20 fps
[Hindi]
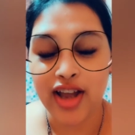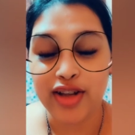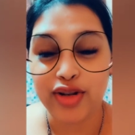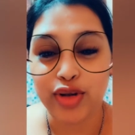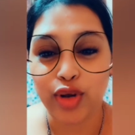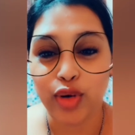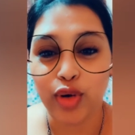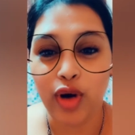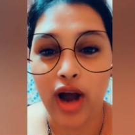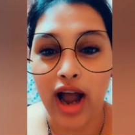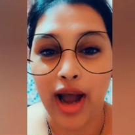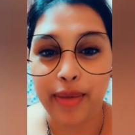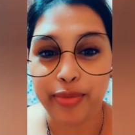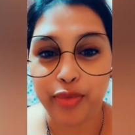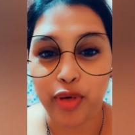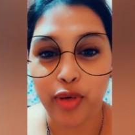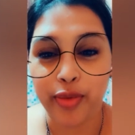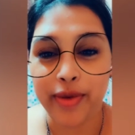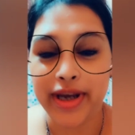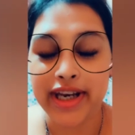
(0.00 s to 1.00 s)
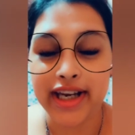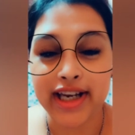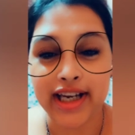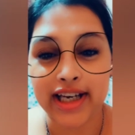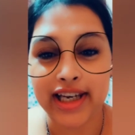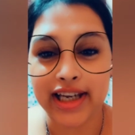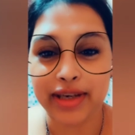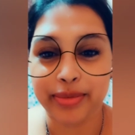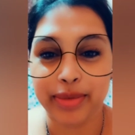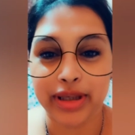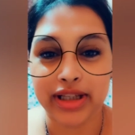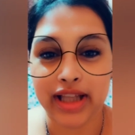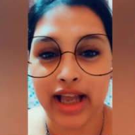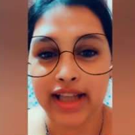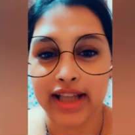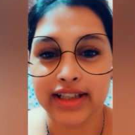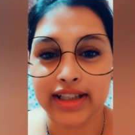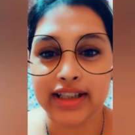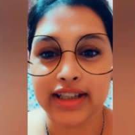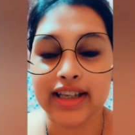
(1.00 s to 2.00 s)
तो आपको मैंने कल एक
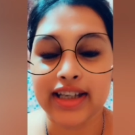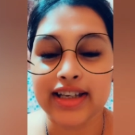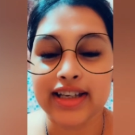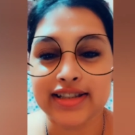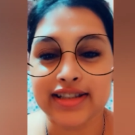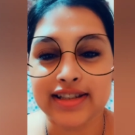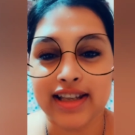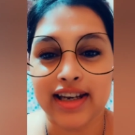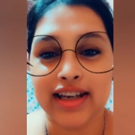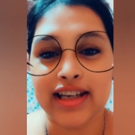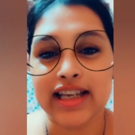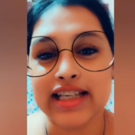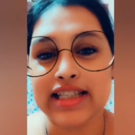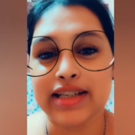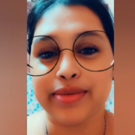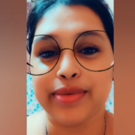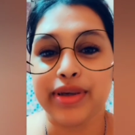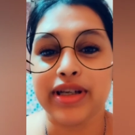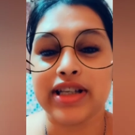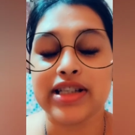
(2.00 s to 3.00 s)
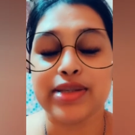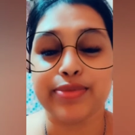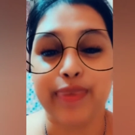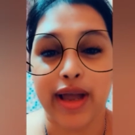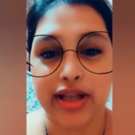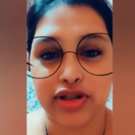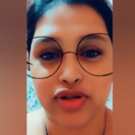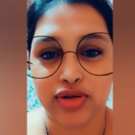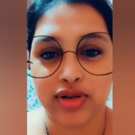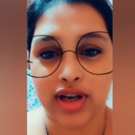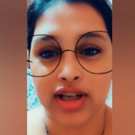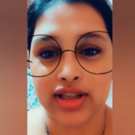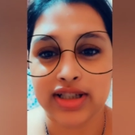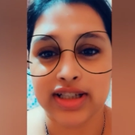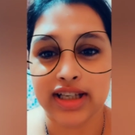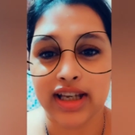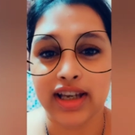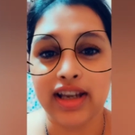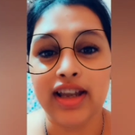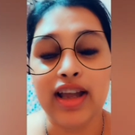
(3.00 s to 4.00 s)
बताया था कि किस तरीके से मैंने स्पैचुला से